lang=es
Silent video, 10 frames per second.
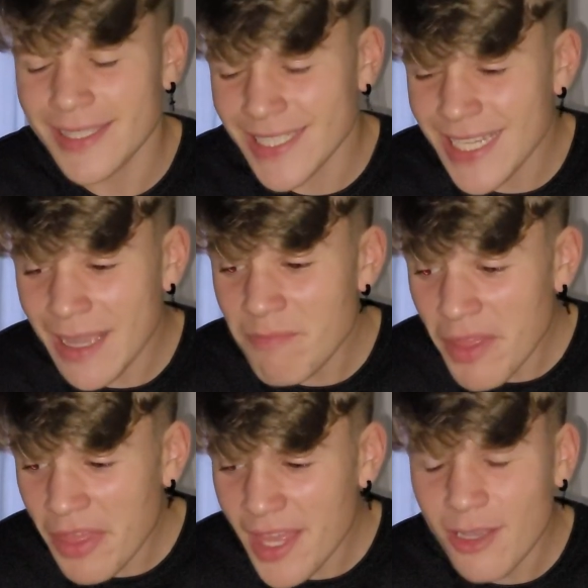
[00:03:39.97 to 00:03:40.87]
desde que
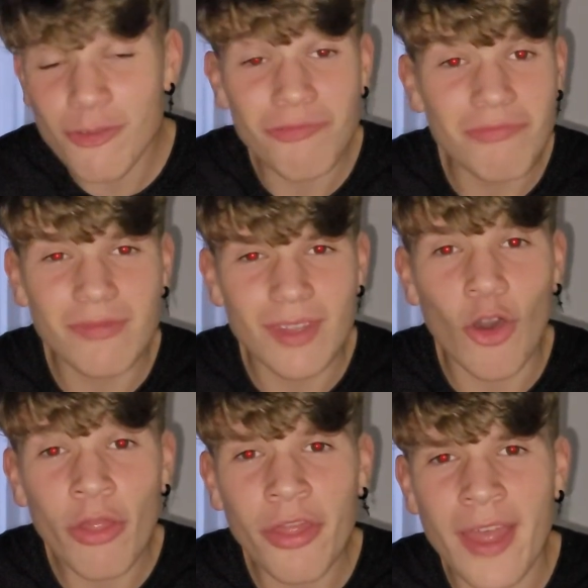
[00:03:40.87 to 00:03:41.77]
empecé con
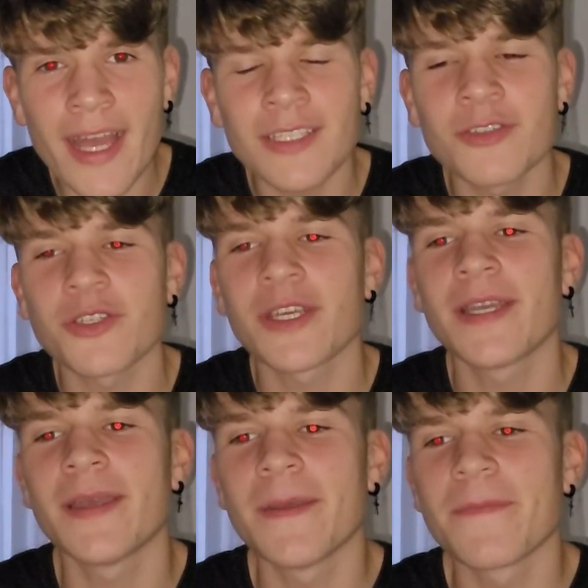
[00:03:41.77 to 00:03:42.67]
11 años,
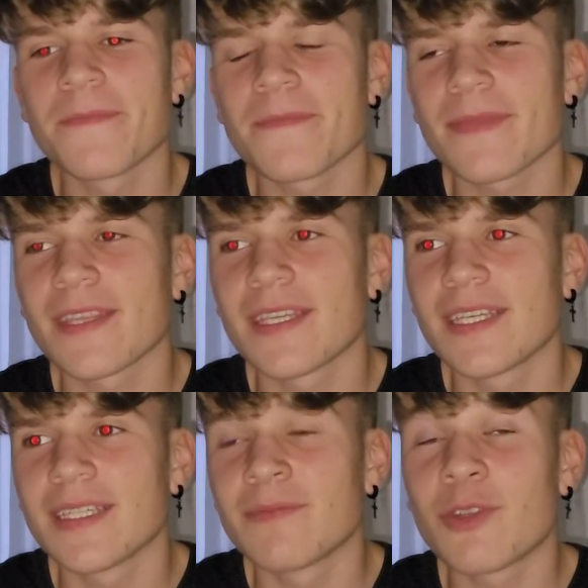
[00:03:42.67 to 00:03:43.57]

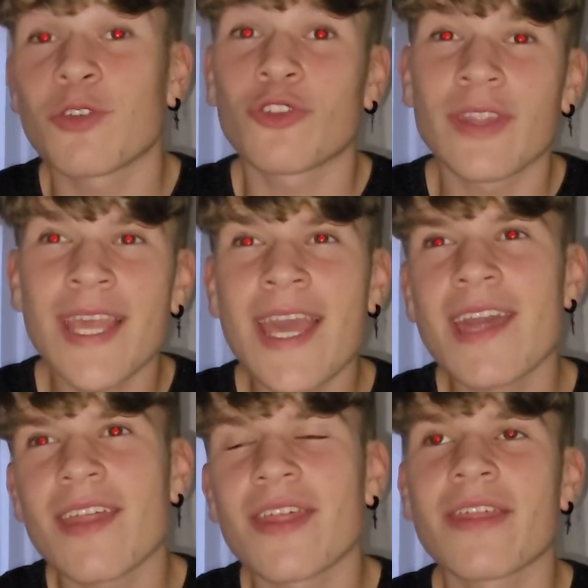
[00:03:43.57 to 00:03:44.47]
bueno, con
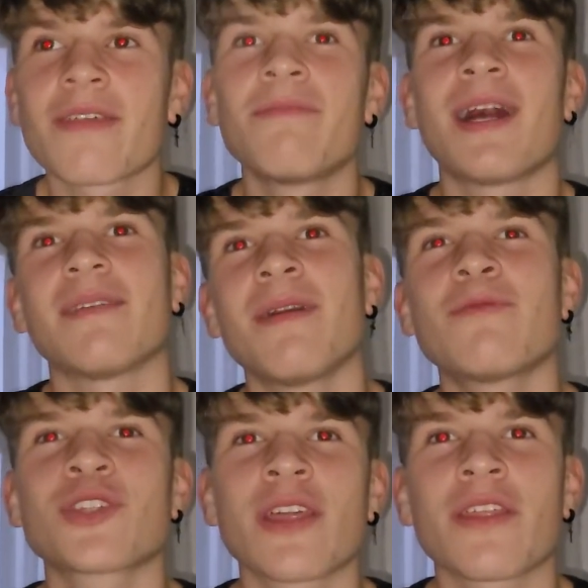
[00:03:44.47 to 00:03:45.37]
10, vale,
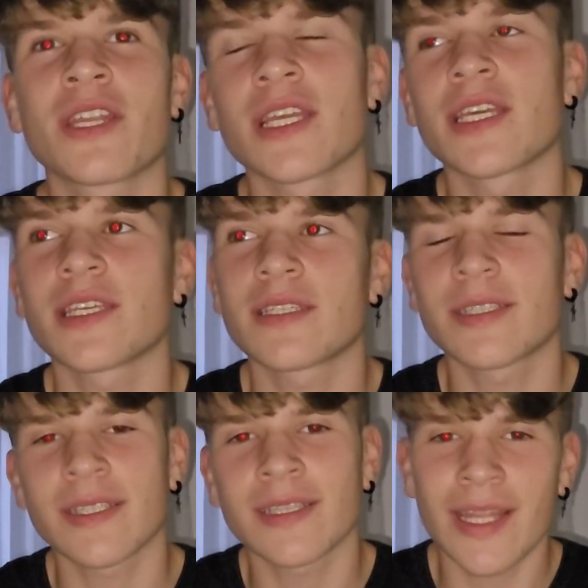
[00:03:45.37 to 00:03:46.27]
vamos a decir que
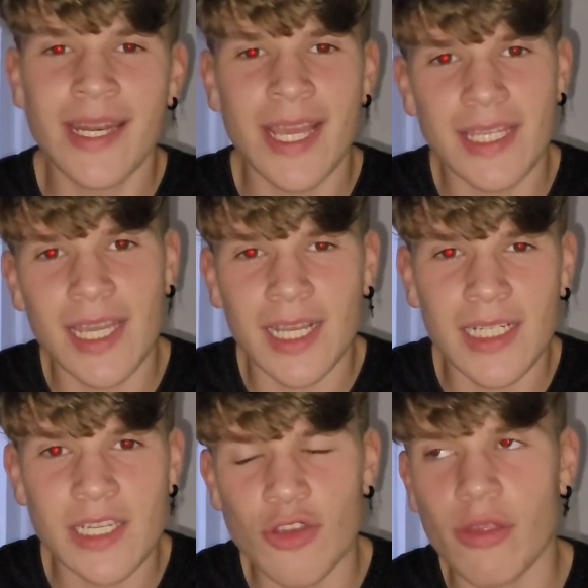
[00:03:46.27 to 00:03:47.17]
tenía ya
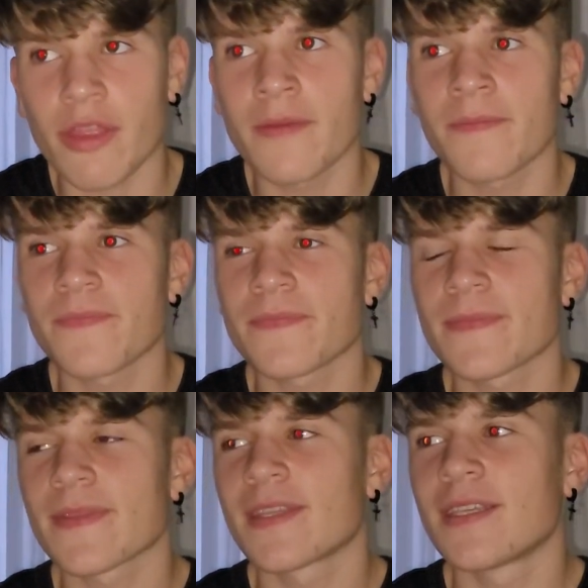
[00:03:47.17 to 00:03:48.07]
casi 11,
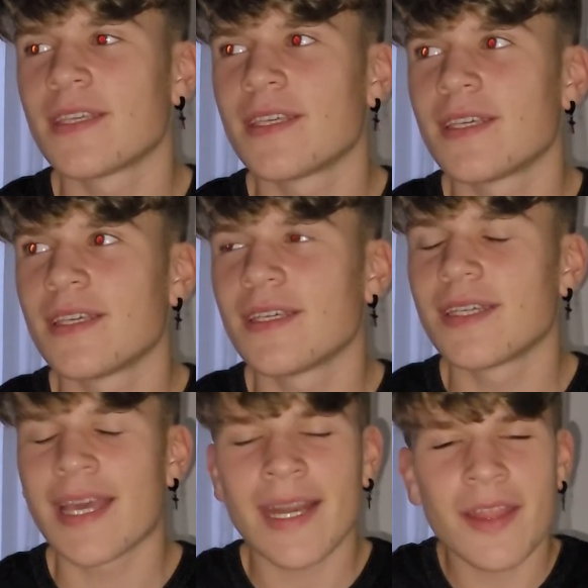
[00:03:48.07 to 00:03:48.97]

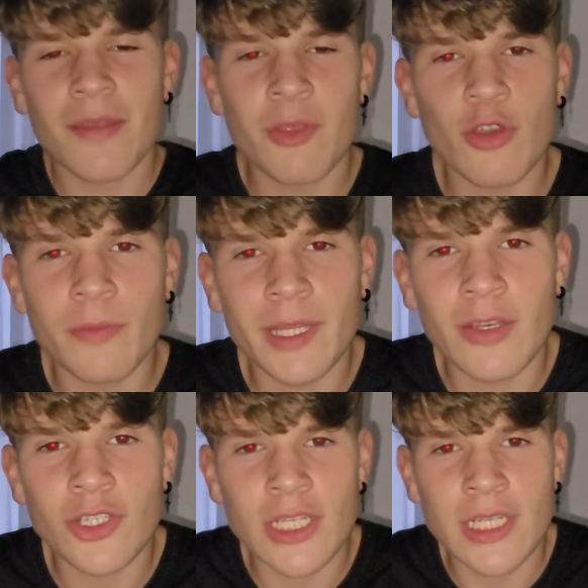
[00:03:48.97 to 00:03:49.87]
he recibido
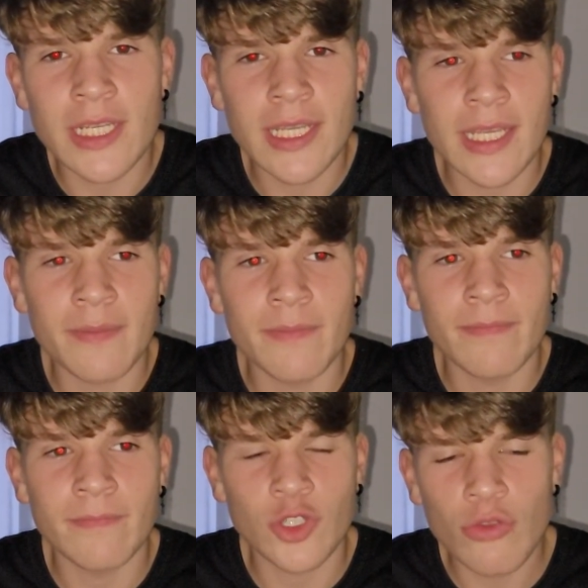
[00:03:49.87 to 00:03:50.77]
comentarios así
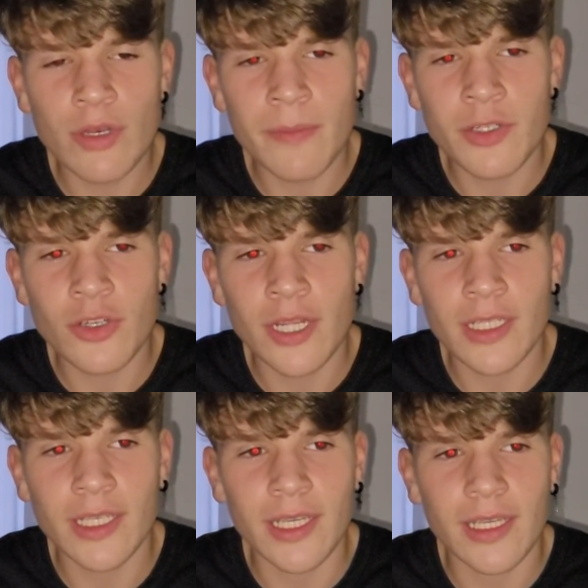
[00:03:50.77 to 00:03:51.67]
y soy una persona
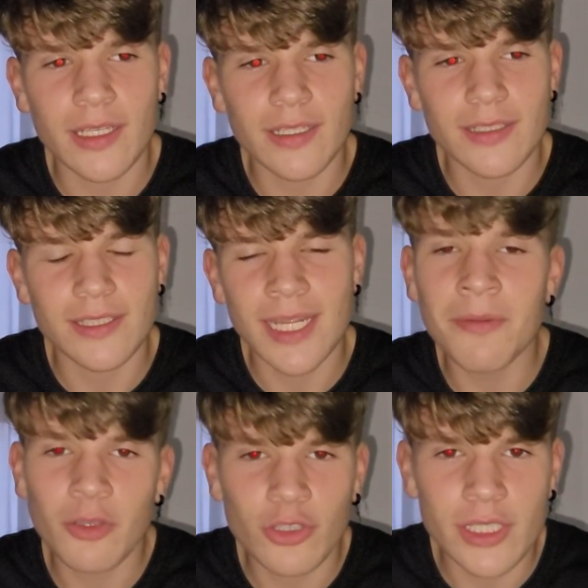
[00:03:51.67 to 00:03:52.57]
que
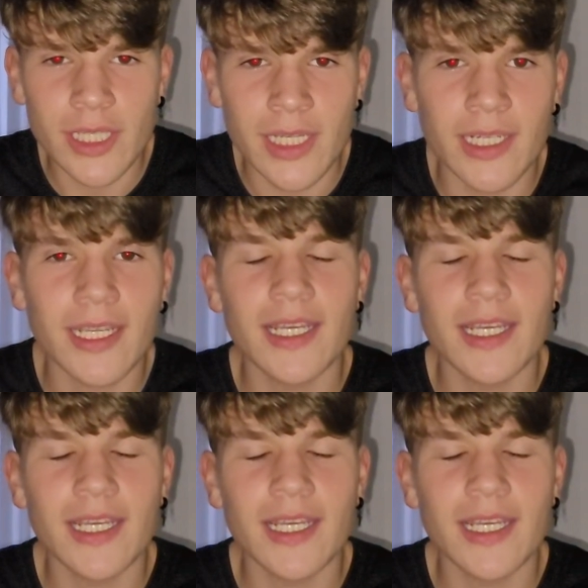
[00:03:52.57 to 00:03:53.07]
sabe contestar.